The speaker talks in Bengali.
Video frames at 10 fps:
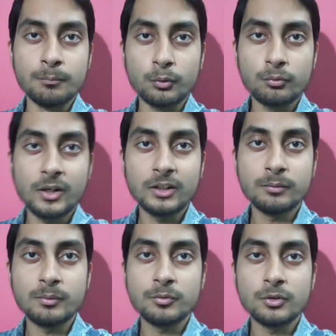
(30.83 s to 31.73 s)

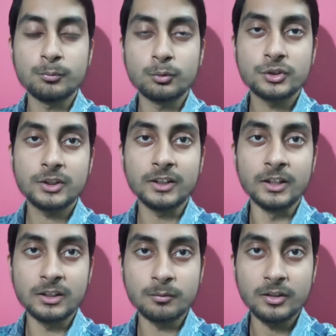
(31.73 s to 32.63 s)
প্রোফাইলে বিভিন্ন পোস্ট থেকে
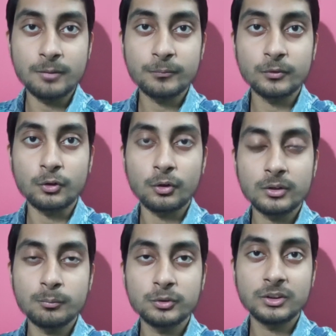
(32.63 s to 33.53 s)
দেখতে পেলাম তো
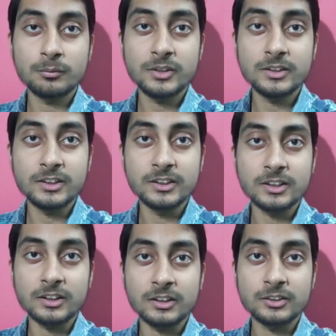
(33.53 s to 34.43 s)
তখনই বুঝলাম যে এই
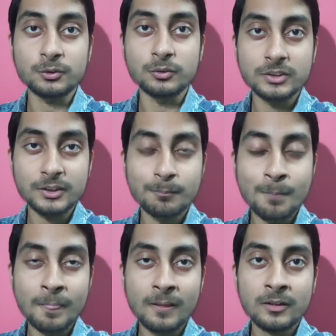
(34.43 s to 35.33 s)
সিরিজটার কাজ চলছে
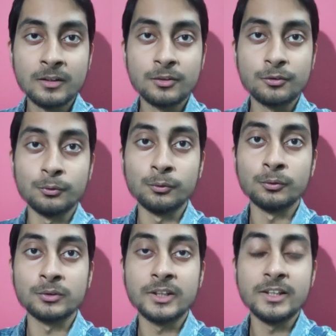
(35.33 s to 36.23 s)
তো
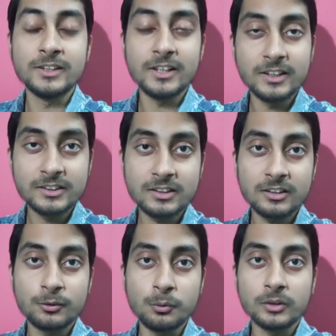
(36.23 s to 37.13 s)
সেই সিরিজটা
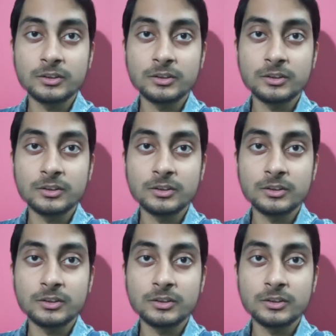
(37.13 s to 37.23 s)
দু